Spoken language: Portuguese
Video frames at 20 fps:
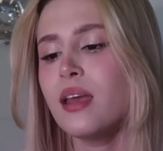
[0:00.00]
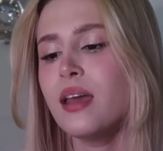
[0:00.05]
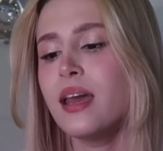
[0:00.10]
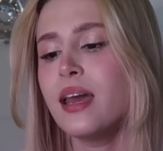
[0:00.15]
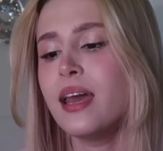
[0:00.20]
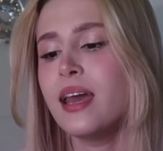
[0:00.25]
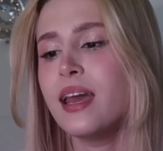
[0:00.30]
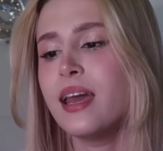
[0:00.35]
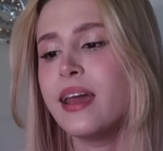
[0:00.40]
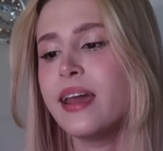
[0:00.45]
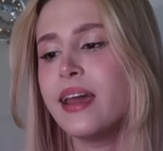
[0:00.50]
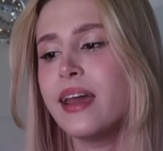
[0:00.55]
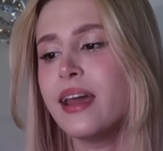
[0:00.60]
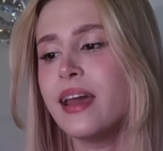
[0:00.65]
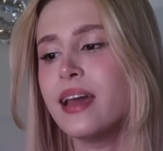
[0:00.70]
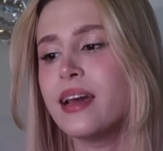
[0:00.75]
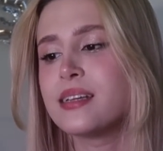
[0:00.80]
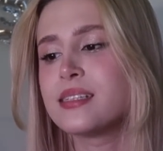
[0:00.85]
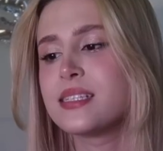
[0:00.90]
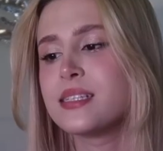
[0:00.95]

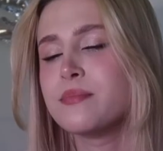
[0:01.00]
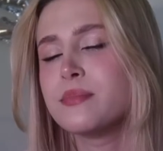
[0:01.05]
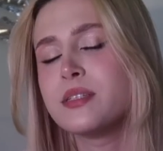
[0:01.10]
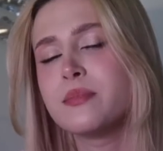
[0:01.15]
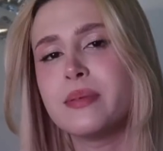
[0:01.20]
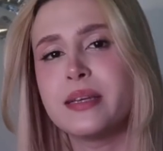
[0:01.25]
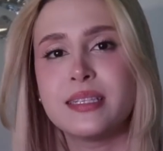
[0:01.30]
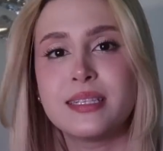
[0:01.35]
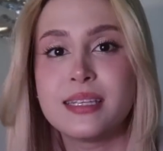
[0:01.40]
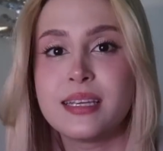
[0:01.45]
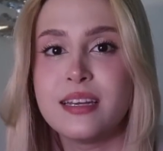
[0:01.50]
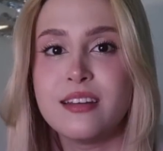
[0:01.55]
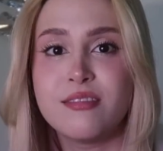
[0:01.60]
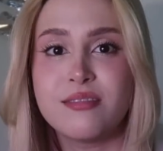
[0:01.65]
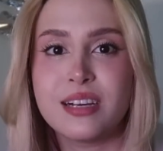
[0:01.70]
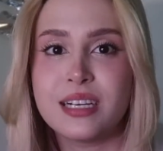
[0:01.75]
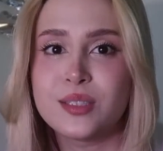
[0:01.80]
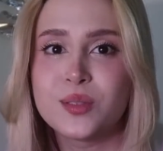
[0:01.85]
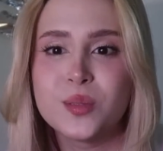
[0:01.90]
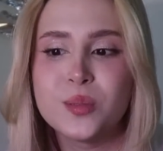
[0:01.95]
é, simplesmente
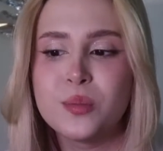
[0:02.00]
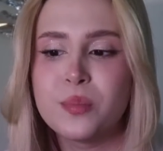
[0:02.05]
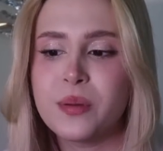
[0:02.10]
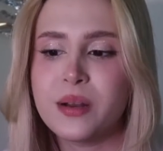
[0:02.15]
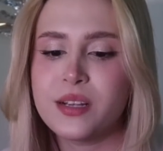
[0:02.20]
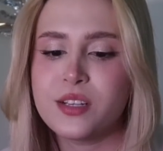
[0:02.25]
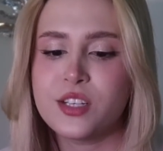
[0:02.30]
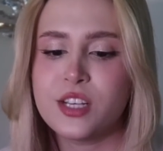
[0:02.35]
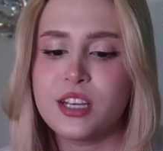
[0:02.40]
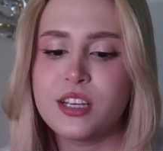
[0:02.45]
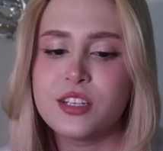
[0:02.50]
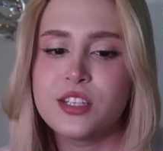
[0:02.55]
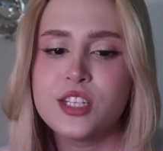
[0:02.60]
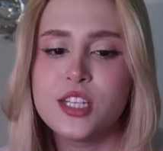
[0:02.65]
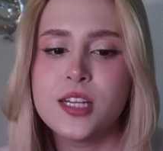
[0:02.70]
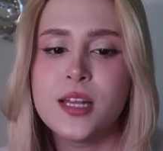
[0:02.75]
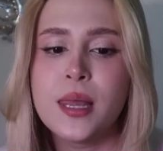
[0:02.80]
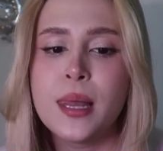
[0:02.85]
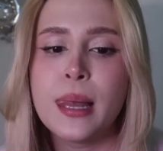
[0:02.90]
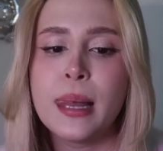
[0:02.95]
significa tudo pra
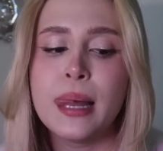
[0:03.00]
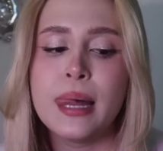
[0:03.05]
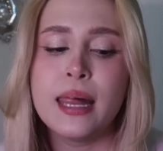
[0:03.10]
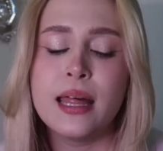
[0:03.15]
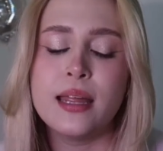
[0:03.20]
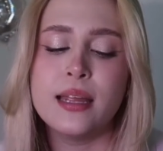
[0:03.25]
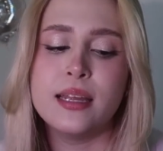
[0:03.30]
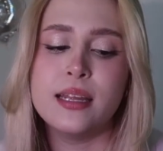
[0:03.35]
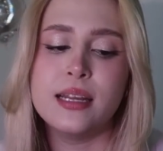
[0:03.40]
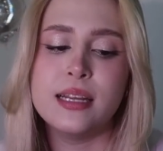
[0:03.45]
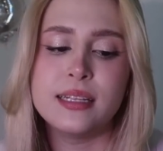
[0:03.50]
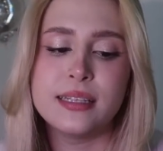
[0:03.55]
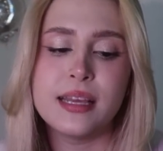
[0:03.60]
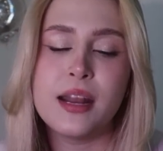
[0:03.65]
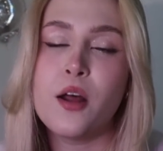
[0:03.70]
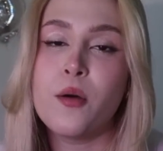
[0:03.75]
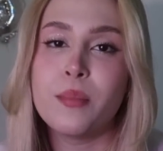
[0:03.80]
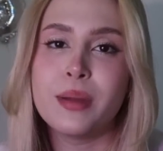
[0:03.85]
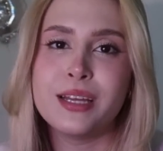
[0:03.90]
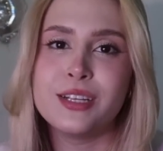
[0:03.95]
gente. E
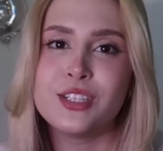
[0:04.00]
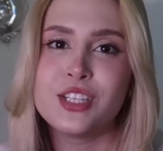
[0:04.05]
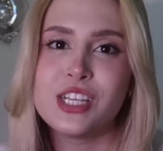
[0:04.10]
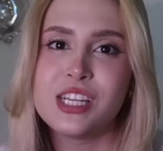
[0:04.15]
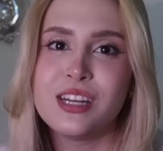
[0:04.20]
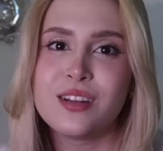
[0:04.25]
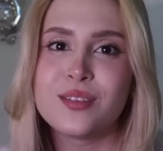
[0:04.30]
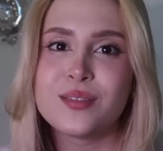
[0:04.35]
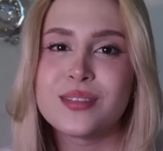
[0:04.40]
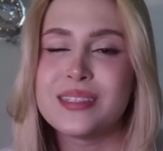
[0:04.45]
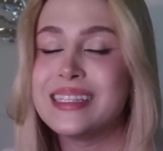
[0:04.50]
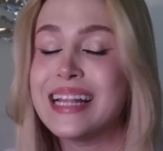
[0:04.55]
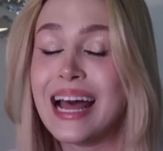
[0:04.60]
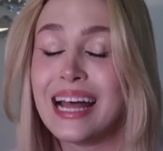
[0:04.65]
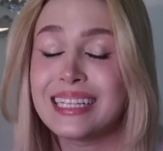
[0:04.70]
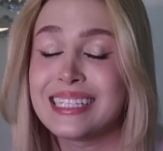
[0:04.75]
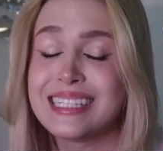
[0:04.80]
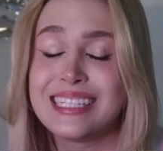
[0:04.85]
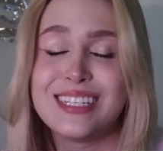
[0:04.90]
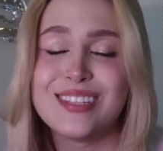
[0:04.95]
literalmente não,
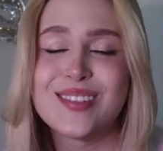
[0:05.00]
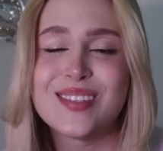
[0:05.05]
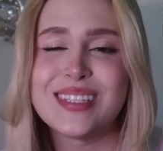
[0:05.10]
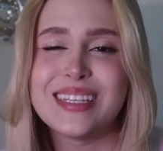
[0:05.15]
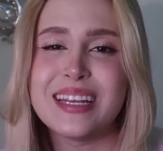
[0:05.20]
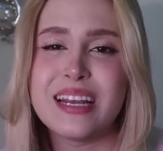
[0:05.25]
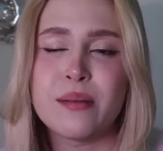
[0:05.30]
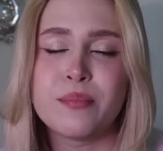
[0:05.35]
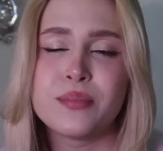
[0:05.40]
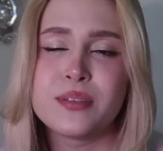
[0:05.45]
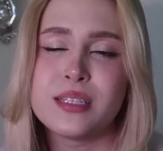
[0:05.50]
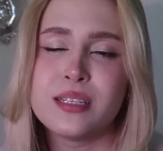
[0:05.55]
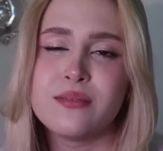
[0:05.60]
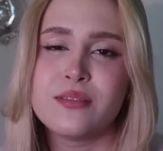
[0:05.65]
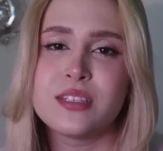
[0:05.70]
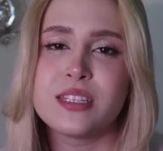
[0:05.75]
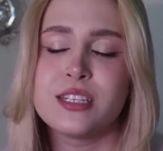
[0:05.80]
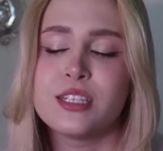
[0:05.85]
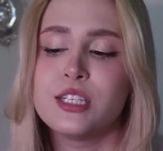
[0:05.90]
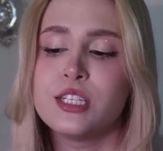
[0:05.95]
nada disso seria
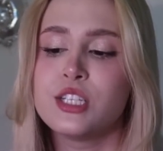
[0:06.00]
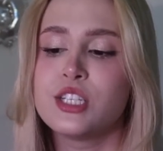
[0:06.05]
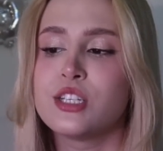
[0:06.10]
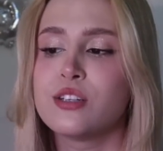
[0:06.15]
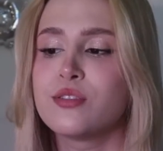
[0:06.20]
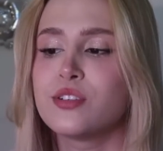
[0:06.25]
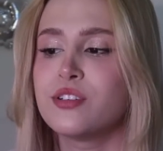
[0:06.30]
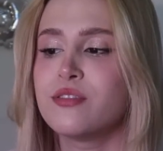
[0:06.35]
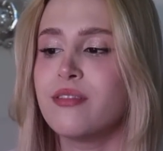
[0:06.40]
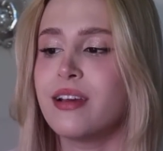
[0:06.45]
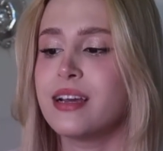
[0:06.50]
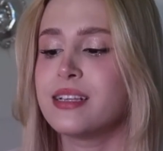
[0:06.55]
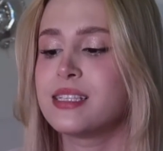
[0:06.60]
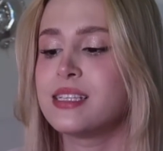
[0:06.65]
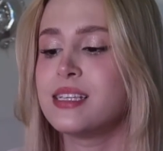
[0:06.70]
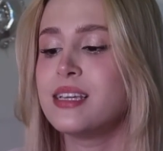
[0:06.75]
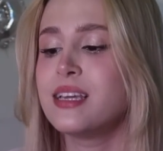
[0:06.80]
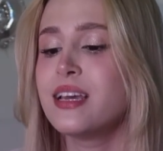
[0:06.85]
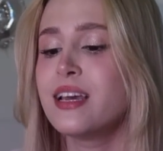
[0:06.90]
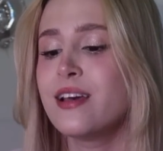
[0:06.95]
possível se a gente não
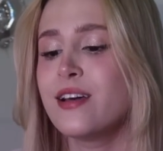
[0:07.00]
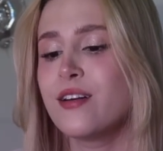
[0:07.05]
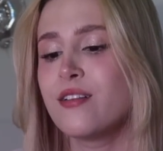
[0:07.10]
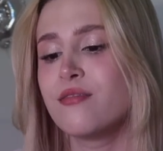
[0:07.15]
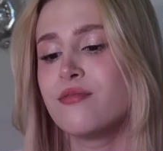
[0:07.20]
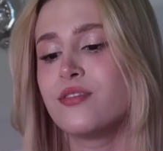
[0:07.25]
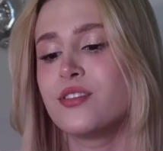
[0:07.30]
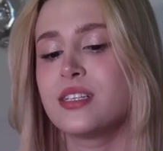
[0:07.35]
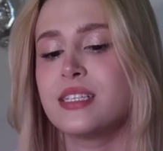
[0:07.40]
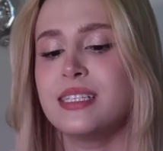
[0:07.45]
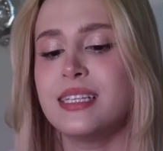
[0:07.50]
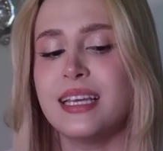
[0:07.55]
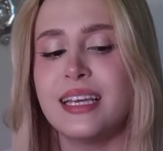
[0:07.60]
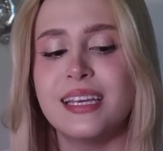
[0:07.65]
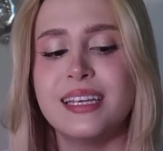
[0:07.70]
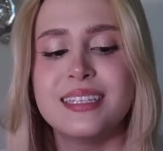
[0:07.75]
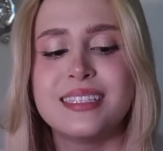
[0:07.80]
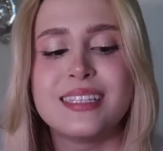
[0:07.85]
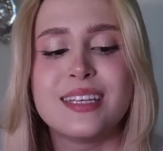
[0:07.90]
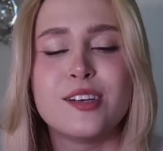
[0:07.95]
tivesse
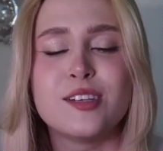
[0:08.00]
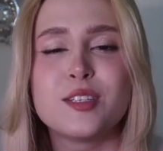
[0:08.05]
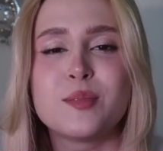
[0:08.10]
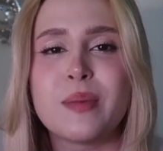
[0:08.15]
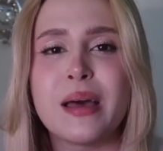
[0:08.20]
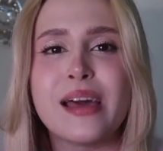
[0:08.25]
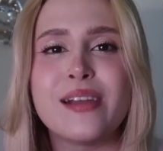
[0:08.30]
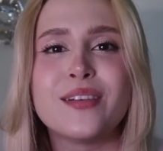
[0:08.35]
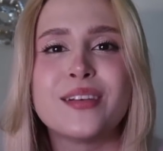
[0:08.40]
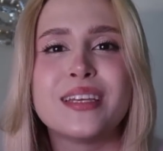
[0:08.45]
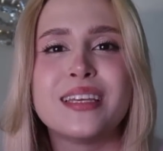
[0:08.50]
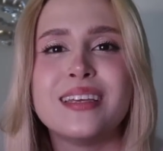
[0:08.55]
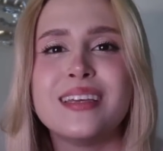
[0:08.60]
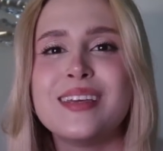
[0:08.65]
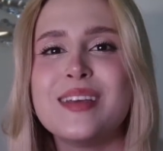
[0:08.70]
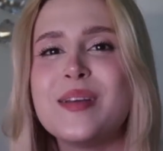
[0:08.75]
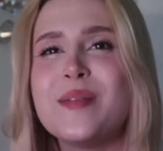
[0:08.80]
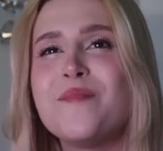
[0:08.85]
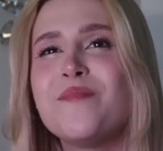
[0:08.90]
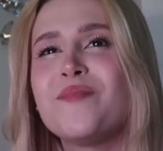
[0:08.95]
vocês. E eu espero
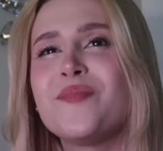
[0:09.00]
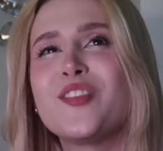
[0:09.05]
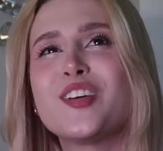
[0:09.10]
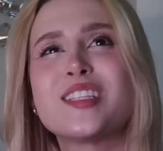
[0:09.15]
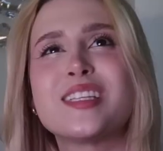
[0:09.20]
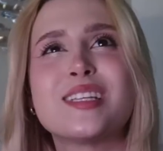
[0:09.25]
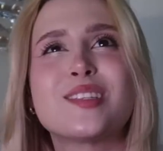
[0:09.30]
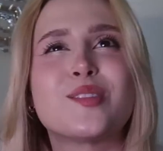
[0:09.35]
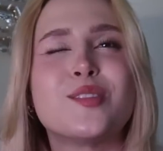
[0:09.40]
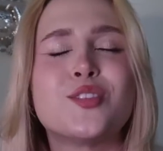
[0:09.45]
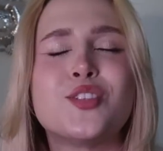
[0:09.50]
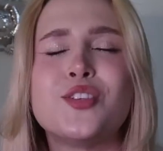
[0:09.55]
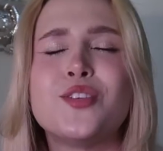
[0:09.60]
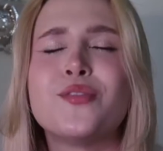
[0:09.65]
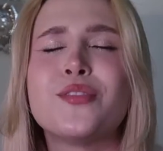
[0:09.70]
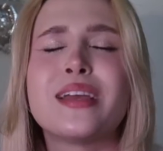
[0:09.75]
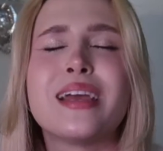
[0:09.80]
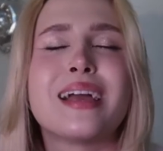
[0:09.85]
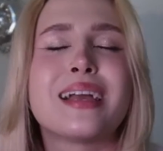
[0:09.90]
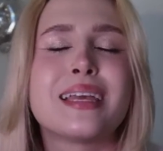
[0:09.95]
que vocês
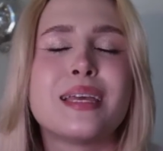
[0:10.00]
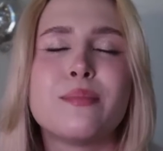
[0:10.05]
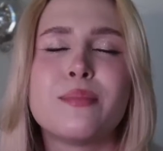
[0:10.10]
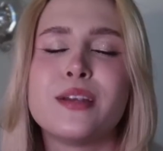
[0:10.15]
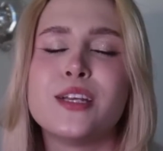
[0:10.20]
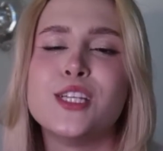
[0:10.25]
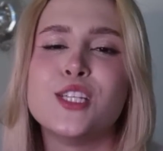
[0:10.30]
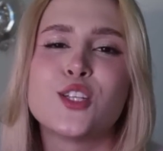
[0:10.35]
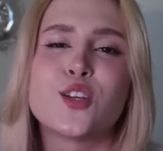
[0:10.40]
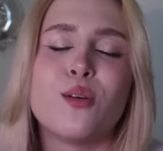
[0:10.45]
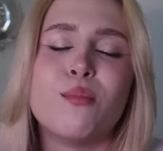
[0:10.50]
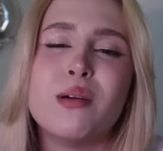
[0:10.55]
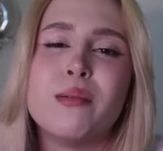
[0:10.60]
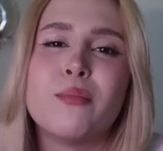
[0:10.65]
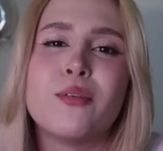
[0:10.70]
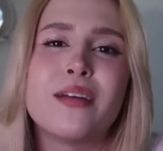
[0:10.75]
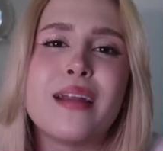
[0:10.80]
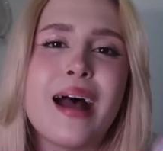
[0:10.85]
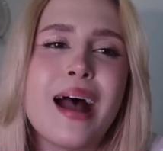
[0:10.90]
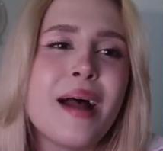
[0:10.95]
continuem aqui pra gente
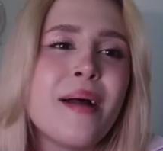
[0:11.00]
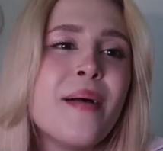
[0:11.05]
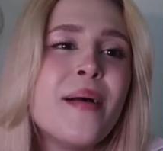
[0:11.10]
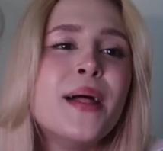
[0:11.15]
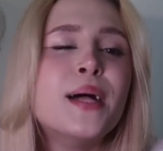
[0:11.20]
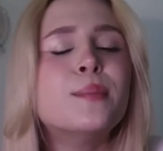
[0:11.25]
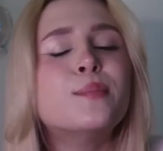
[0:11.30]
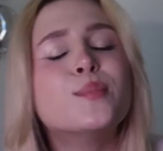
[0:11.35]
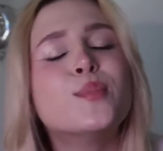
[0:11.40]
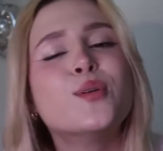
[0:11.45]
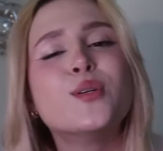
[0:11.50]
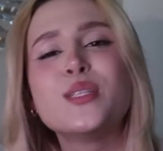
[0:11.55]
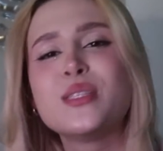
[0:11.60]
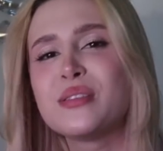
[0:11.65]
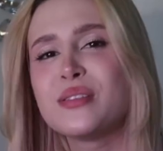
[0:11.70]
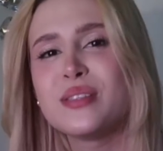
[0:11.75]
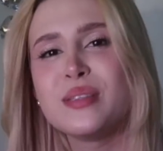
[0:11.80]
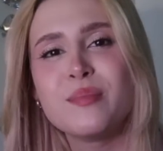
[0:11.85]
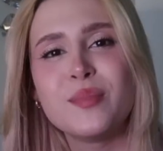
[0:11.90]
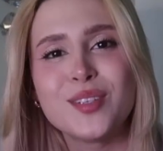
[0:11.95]
comemorar
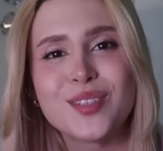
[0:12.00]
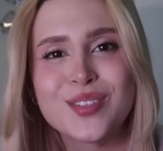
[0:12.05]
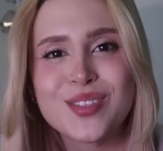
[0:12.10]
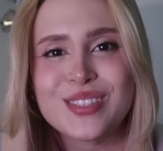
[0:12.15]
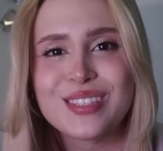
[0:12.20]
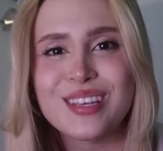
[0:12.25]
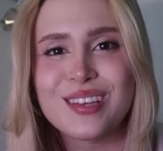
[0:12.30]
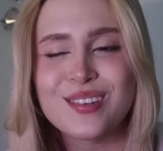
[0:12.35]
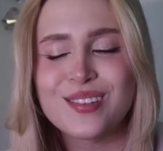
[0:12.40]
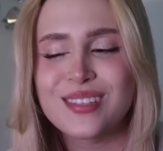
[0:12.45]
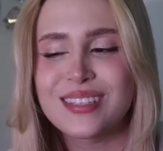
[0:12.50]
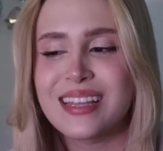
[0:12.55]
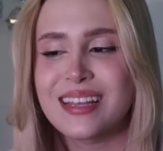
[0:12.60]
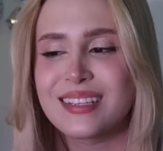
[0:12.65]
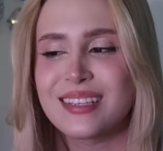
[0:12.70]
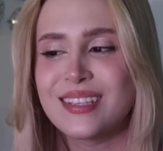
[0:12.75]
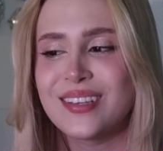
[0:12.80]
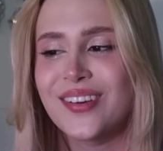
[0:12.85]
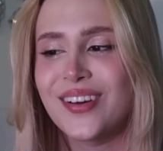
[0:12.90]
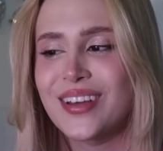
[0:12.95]
muitos e muitos anos
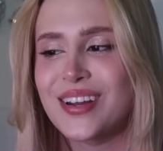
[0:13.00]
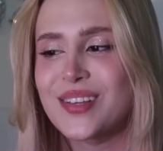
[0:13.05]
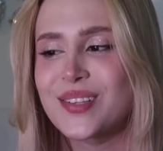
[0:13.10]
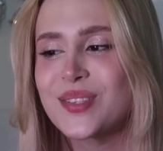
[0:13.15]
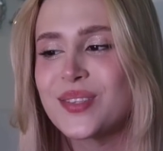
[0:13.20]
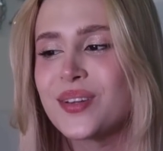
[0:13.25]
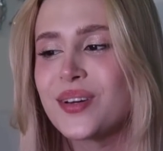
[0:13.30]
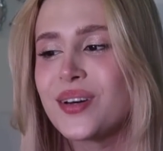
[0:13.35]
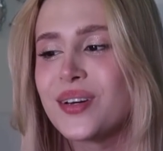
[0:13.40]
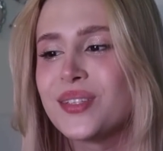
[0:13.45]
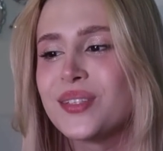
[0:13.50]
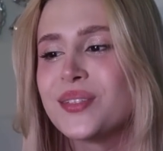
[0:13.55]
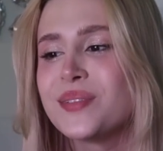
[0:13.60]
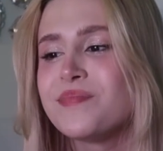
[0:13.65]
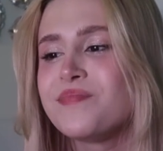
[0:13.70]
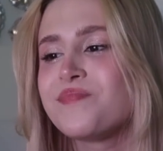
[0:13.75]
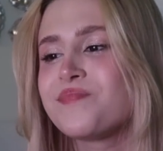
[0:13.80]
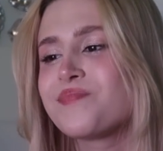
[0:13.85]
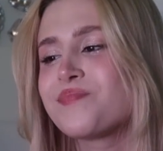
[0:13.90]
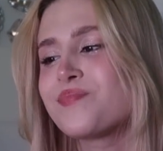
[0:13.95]
da Senhora Sono.